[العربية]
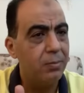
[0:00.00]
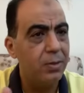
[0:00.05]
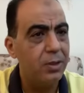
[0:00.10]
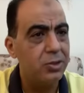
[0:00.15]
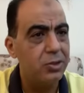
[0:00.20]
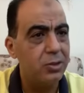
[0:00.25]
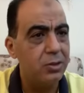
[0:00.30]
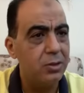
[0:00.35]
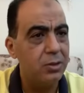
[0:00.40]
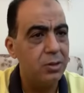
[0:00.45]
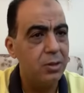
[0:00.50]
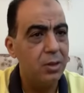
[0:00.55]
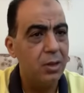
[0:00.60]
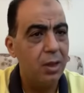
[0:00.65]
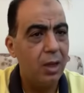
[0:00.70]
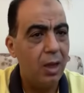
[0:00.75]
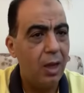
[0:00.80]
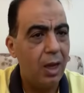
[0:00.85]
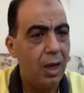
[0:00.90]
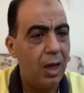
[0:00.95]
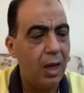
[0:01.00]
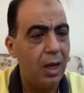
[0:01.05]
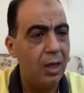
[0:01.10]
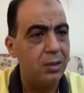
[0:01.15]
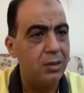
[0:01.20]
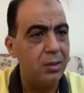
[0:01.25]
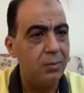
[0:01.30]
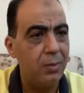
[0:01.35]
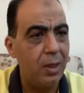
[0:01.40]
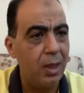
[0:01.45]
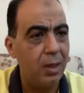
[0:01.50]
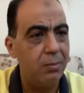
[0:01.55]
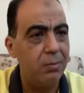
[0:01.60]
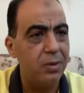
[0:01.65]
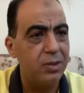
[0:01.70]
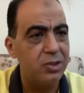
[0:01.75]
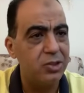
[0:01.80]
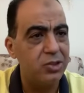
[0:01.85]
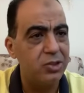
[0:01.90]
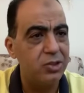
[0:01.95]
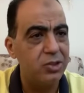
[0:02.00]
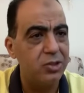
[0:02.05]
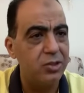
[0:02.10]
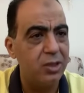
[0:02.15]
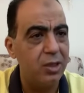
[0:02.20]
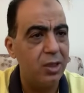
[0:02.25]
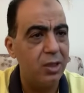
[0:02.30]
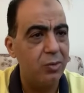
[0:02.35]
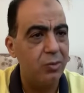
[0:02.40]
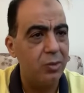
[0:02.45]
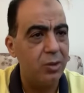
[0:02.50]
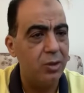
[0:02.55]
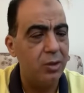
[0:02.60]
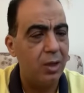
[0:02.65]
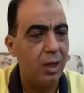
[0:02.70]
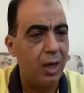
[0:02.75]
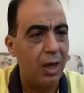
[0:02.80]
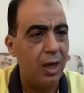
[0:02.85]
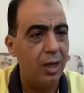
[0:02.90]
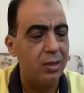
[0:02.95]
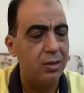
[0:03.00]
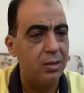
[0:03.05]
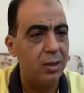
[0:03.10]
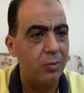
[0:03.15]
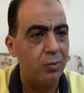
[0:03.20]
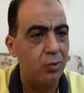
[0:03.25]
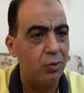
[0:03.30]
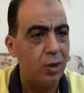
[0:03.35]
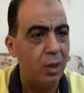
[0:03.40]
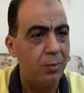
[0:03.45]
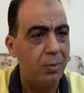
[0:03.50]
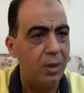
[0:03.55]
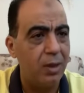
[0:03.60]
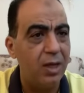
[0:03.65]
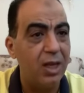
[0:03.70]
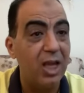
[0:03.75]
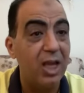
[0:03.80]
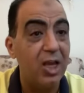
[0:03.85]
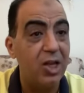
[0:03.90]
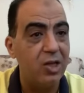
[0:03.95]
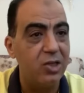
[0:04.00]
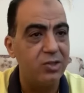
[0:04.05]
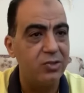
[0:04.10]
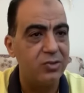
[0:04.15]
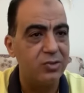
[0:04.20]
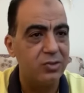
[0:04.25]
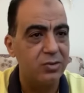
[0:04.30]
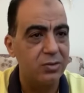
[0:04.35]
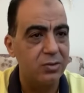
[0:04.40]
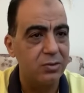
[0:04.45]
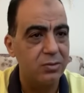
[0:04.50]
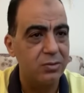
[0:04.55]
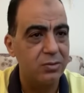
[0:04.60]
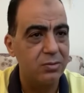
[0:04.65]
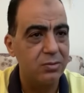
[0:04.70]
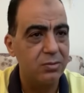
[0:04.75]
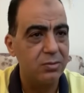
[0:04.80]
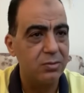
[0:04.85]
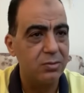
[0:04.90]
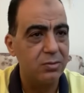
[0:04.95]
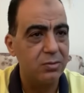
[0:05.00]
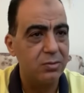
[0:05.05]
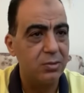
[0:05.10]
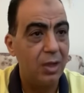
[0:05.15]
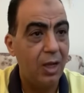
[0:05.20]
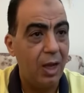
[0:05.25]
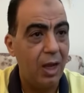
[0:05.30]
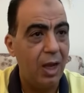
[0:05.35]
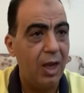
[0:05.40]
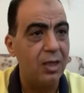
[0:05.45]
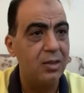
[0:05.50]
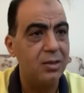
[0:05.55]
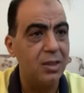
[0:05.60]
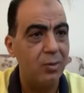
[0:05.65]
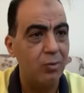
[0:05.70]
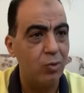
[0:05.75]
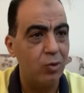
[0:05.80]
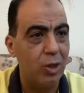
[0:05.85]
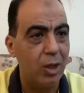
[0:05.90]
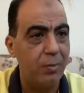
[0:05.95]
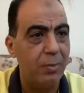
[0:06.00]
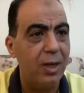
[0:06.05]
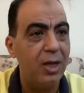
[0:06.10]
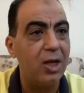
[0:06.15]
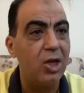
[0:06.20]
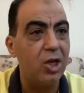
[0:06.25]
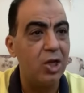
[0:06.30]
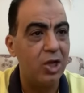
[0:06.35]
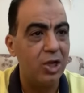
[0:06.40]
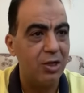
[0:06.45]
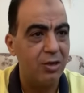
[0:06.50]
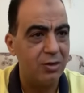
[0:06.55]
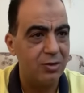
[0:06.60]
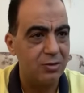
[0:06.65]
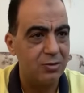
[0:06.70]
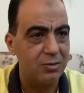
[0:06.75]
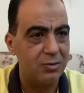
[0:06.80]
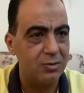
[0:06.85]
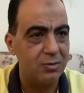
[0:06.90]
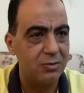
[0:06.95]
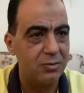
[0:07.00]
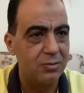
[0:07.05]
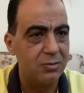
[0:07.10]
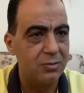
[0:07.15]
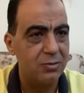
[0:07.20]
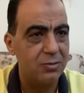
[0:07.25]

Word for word: ماشي عقد محمد السناوي عقد ابو جبل خلص عقد ابو جبل خلص